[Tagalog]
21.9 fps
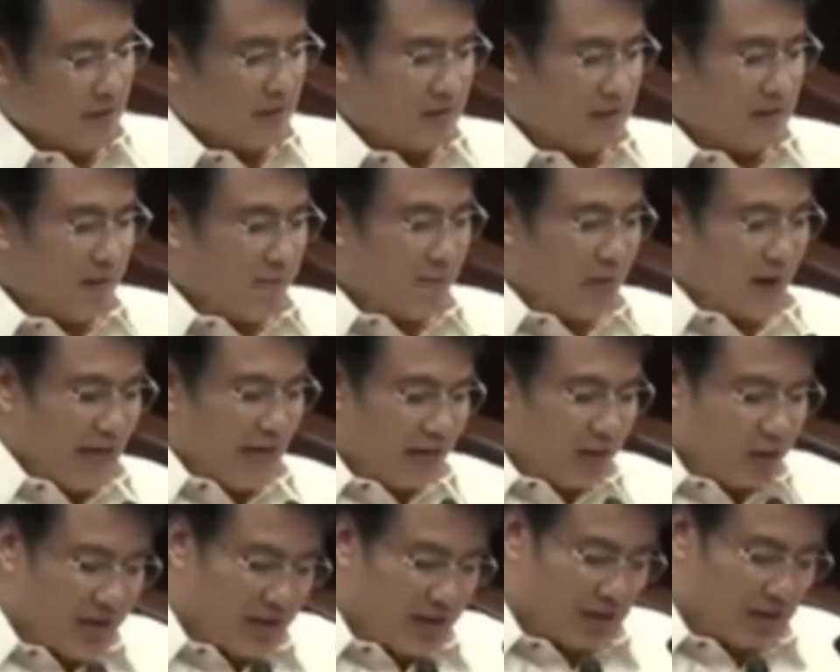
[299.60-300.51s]
The
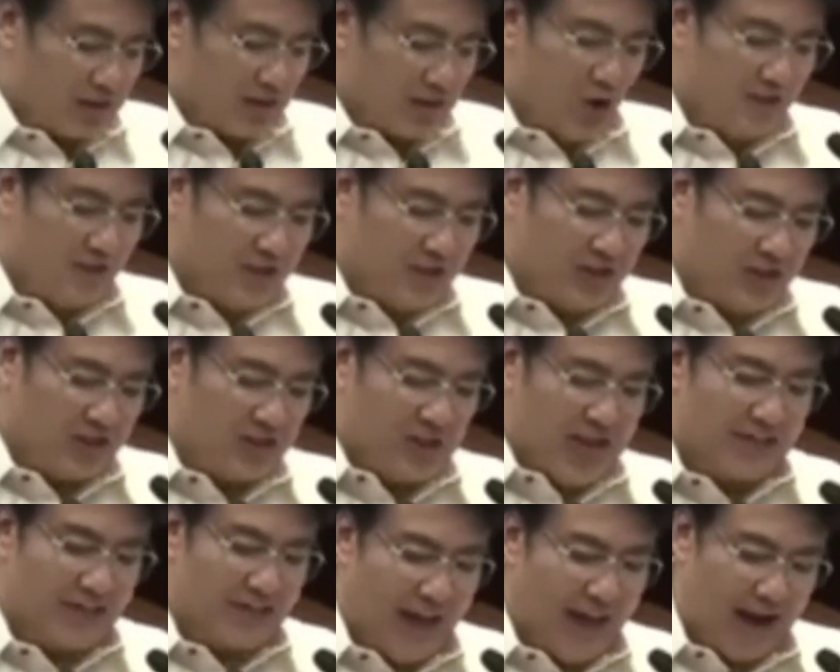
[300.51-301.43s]
brazeness of these
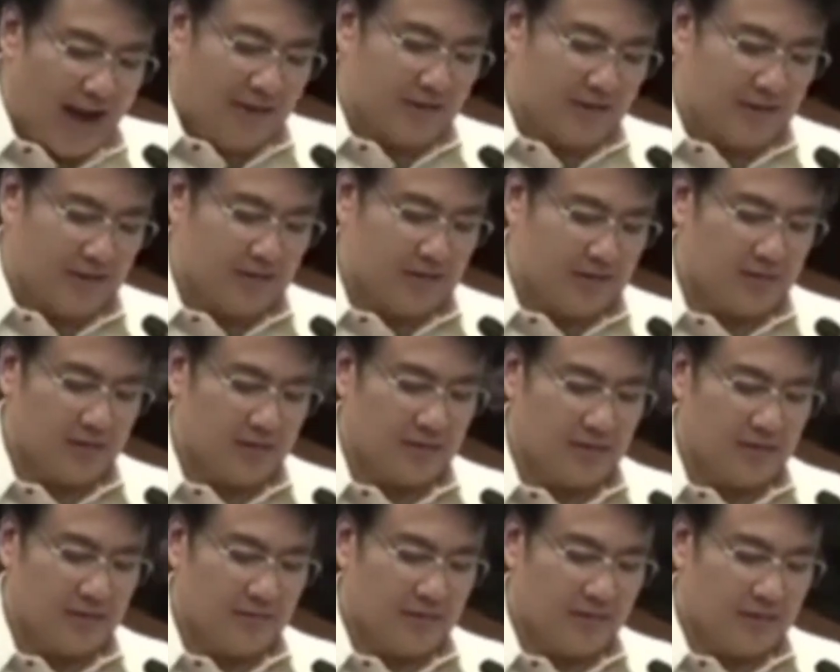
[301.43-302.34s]
attacks
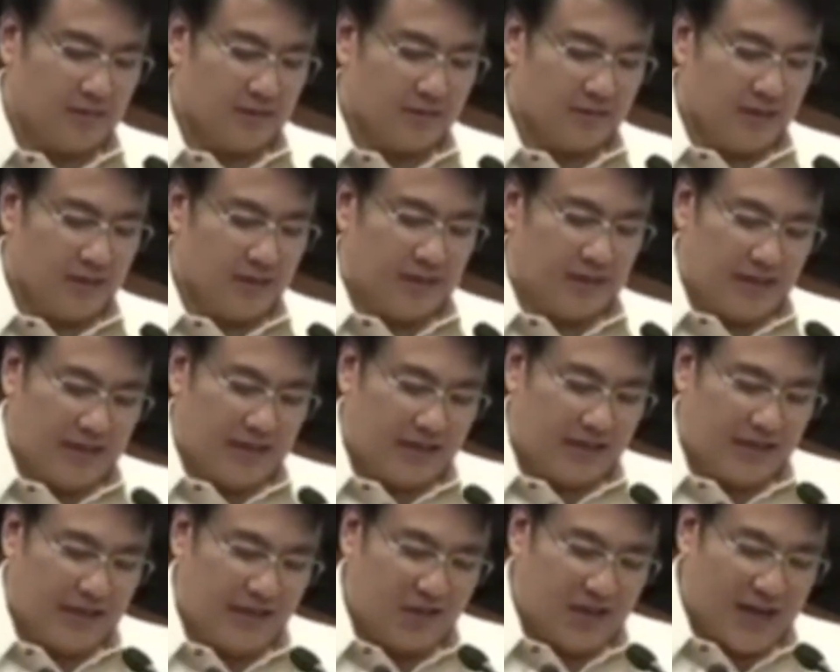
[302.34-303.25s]

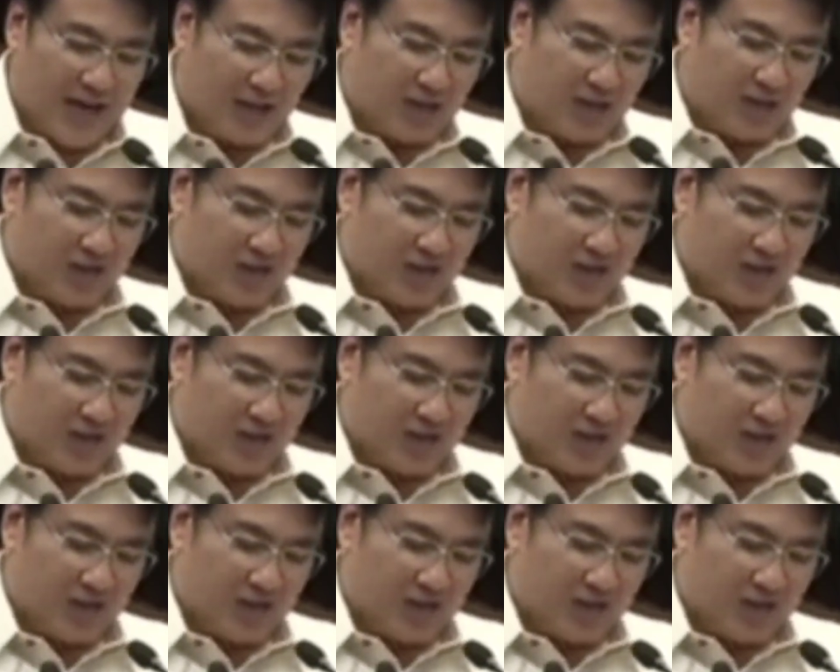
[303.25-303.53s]
is as